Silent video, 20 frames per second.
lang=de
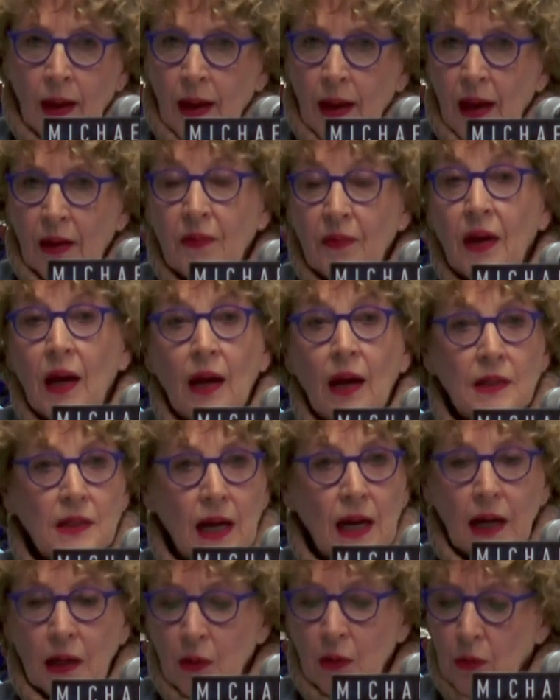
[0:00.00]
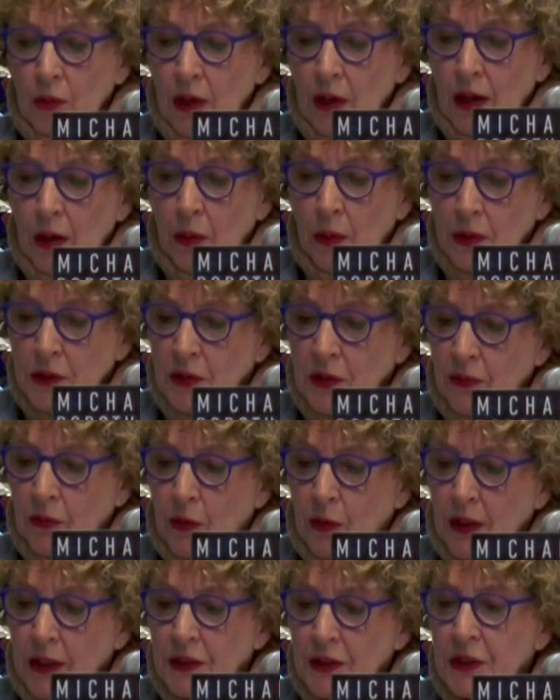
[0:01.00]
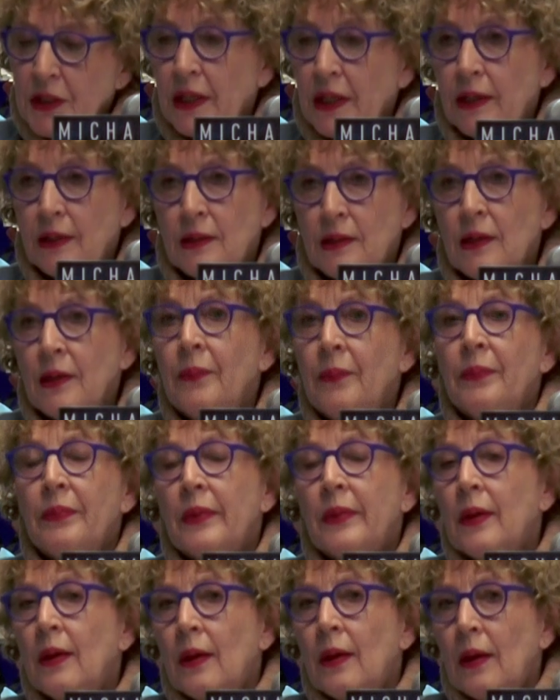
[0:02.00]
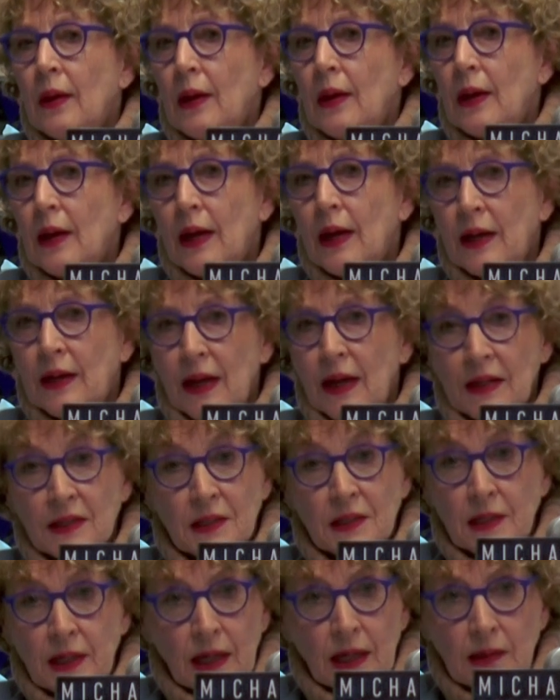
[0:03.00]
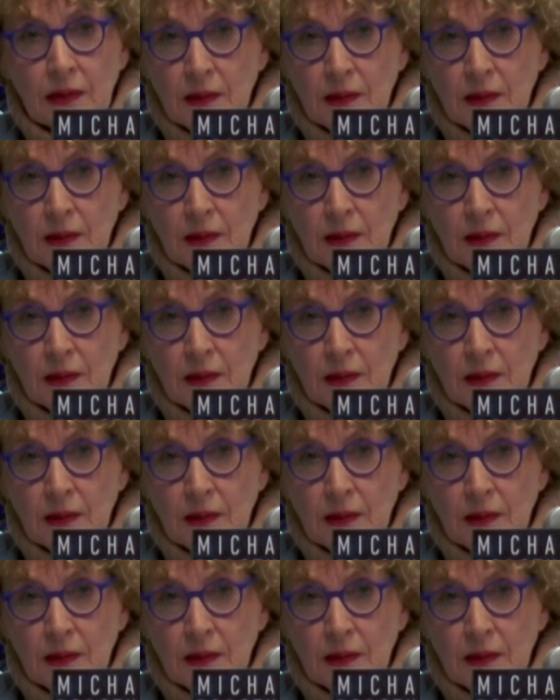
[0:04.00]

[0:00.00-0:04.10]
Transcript: Abby hat eine unerhörte Vorgeschichte. Ihre Identität